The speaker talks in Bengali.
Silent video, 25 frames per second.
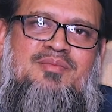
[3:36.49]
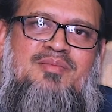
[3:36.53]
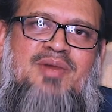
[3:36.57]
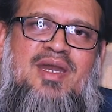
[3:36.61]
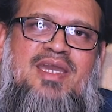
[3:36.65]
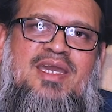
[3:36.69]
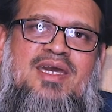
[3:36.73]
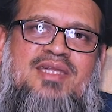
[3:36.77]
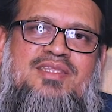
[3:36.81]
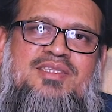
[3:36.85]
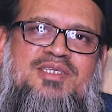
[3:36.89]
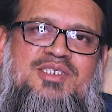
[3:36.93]

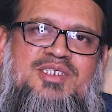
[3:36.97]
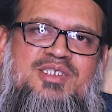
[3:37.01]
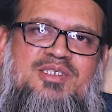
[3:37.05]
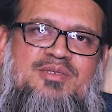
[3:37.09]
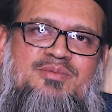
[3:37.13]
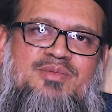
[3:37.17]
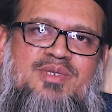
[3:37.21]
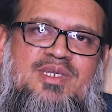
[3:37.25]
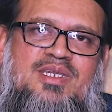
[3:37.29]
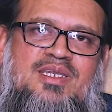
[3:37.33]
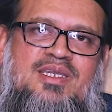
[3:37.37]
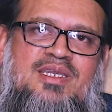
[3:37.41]
বায়াত
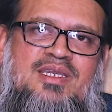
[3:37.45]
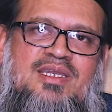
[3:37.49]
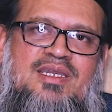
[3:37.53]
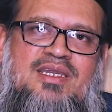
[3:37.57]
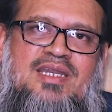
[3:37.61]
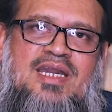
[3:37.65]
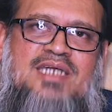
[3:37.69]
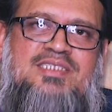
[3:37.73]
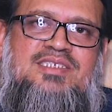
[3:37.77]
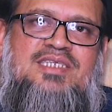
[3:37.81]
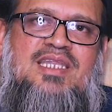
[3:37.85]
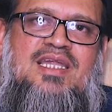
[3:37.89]
হিসেবে
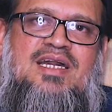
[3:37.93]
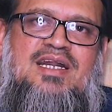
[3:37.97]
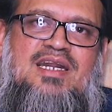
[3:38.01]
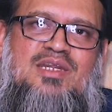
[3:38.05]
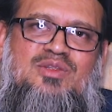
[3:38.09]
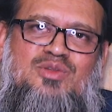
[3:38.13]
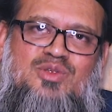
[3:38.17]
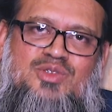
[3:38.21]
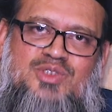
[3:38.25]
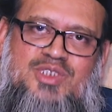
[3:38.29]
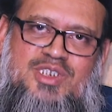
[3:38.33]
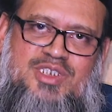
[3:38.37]
কাজে
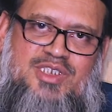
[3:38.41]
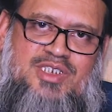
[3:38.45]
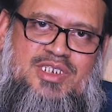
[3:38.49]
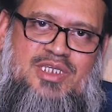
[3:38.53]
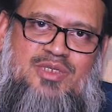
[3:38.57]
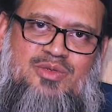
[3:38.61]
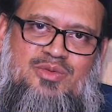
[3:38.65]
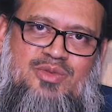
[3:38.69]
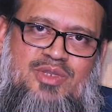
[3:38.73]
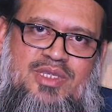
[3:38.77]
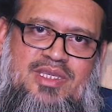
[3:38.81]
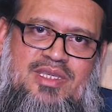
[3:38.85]
লাগানোর
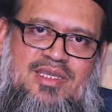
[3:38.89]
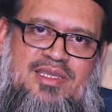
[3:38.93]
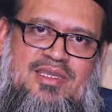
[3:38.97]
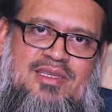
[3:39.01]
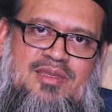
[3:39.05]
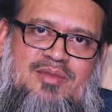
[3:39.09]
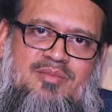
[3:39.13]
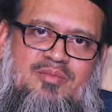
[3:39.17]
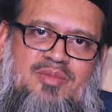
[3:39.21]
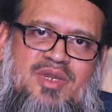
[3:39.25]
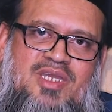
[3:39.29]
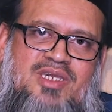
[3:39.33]
চেষ্টা করি
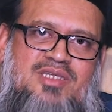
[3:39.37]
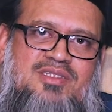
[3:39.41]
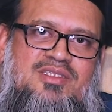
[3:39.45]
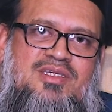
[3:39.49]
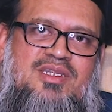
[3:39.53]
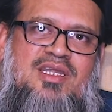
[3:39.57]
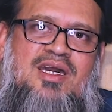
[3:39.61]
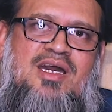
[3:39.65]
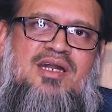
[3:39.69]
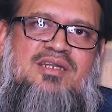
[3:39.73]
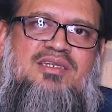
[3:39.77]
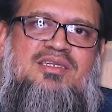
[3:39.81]

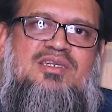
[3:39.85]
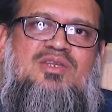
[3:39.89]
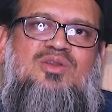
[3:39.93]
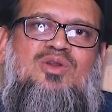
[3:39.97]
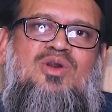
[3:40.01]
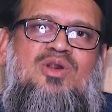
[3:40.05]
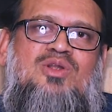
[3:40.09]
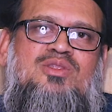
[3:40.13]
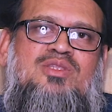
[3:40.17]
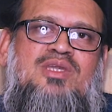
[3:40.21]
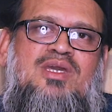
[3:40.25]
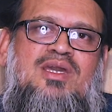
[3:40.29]
বায়াতের
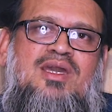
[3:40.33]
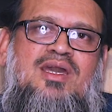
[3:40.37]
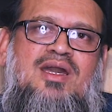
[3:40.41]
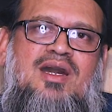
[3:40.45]
হাকিকত